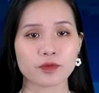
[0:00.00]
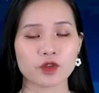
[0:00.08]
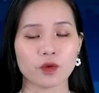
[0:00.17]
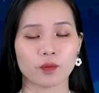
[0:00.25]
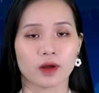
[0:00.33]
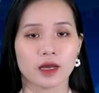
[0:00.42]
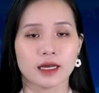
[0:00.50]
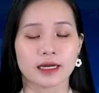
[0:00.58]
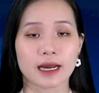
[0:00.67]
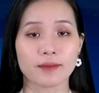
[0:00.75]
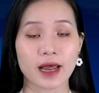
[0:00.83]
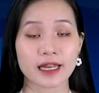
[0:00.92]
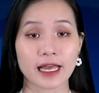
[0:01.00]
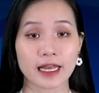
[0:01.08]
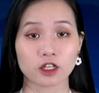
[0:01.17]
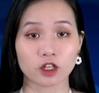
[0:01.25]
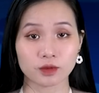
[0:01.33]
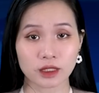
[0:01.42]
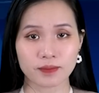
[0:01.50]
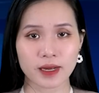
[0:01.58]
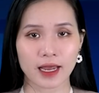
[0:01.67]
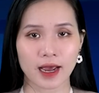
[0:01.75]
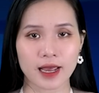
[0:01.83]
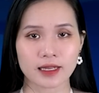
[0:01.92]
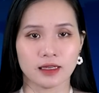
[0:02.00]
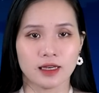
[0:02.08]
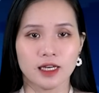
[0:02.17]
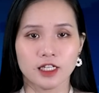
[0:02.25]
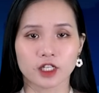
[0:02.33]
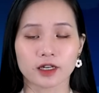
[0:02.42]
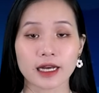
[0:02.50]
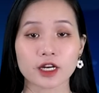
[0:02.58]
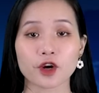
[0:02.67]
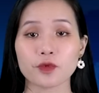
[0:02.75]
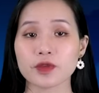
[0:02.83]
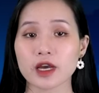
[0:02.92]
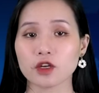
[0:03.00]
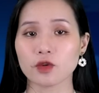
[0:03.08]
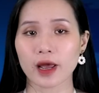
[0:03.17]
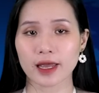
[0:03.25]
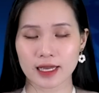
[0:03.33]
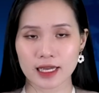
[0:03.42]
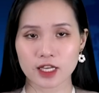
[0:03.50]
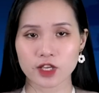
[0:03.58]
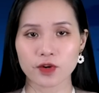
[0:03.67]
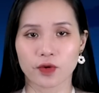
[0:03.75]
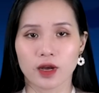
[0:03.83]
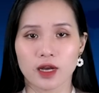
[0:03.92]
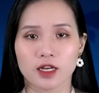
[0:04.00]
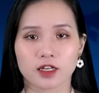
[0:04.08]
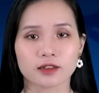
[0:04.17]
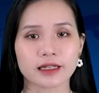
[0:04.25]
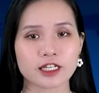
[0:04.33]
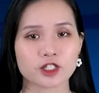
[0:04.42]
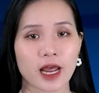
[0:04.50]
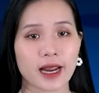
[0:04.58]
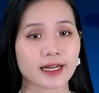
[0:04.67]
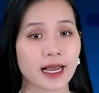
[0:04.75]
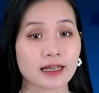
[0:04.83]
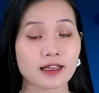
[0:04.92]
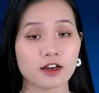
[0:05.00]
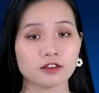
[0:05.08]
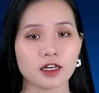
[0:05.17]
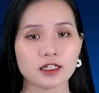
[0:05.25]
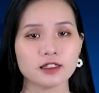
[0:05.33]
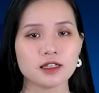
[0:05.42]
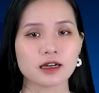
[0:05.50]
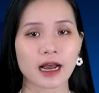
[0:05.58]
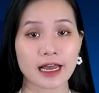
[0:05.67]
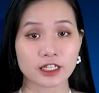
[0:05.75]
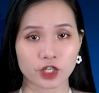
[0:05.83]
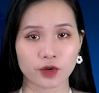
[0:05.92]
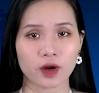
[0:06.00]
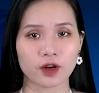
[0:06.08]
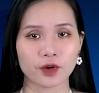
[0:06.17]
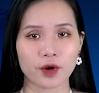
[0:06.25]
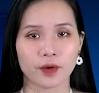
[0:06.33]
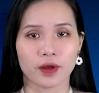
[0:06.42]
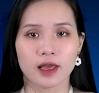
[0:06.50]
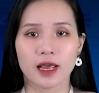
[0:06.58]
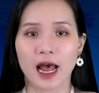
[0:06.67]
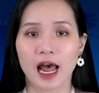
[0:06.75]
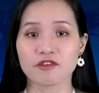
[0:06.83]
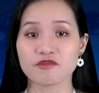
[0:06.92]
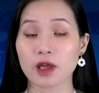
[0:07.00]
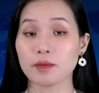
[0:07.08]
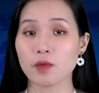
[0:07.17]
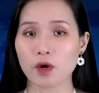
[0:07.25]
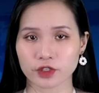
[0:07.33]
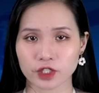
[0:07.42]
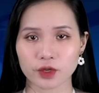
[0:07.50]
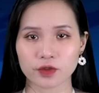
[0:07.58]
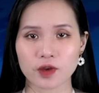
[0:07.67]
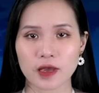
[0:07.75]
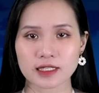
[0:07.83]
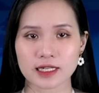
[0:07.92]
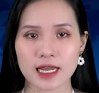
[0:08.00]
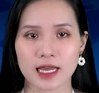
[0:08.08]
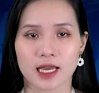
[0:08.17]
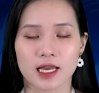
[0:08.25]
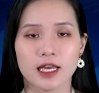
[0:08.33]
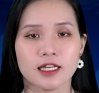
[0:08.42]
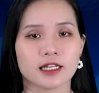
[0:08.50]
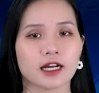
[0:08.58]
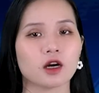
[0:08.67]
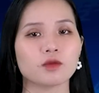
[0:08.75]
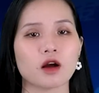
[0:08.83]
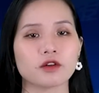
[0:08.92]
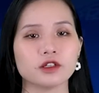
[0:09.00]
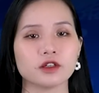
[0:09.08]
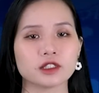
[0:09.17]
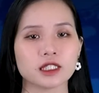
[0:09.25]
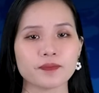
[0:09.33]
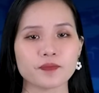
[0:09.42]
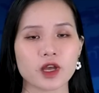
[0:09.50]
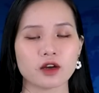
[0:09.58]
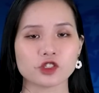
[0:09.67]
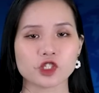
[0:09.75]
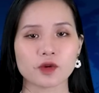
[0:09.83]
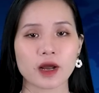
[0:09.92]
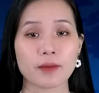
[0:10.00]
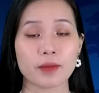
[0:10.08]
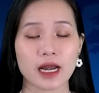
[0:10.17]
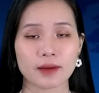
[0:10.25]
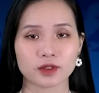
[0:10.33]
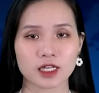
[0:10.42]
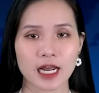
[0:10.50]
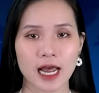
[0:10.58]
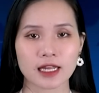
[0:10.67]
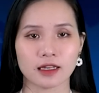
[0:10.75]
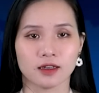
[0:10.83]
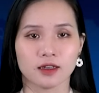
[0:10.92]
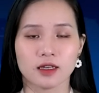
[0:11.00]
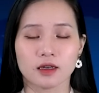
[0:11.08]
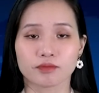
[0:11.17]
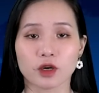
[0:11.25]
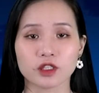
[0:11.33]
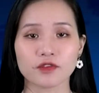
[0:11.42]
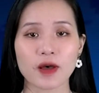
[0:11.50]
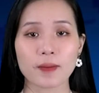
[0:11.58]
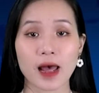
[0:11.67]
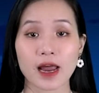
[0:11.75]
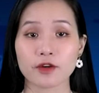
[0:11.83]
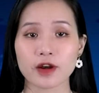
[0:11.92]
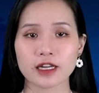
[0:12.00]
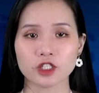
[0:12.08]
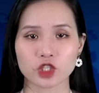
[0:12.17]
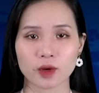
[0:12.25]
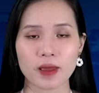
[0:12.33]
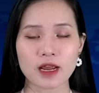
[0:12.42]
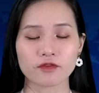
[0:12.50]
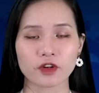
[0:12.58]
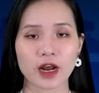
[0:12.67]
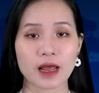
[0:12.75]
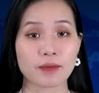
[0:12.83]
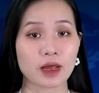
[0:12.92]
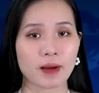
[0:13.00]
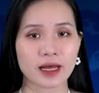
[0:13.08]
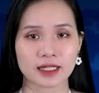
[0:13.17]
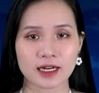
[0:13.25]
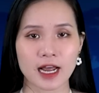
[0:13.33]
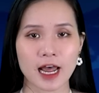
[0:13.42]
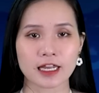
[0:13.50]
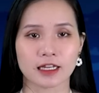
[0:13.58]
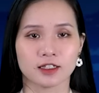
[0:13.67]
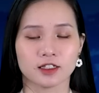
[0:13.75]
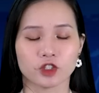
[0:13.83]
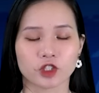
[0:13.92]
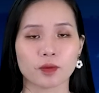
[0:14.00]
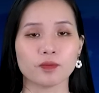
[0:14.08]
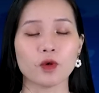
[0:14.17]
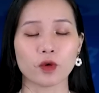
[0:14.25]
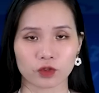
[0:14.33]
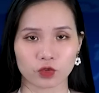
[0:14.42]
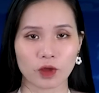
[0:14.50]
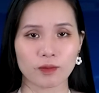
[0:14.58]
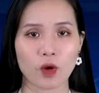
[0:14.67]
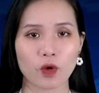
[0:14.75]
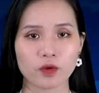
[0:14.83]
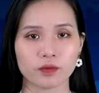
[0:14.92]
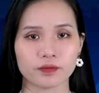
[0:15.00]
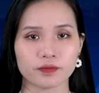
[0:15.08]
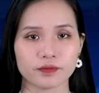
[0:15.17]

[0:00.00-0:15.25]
áp dụng năm 2012 cho các công dân ngoài EU có tài sản cá nhân ít nhất 2 triệu euro, 2,1 triệu USD sẽ không còn được chấp nhận sau ngày 15 tháng 2 Bộ Tư pháp Ireland cho biết vào ngày 13 tháng 2 trong một tuyên bố.